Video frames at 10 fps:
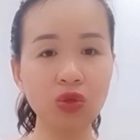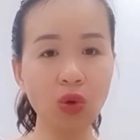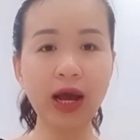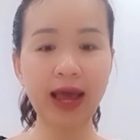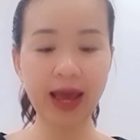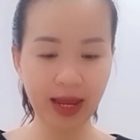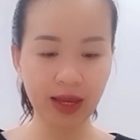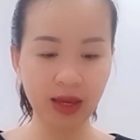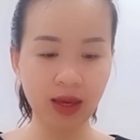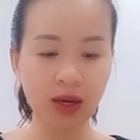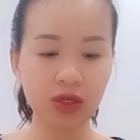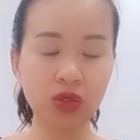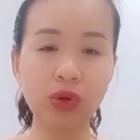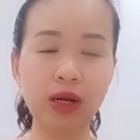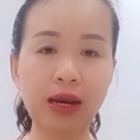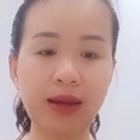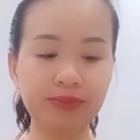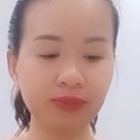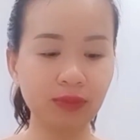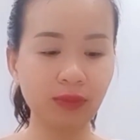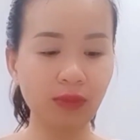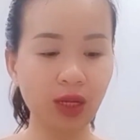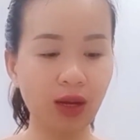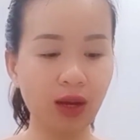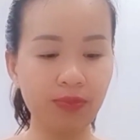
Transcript: yoga này rồi là uh,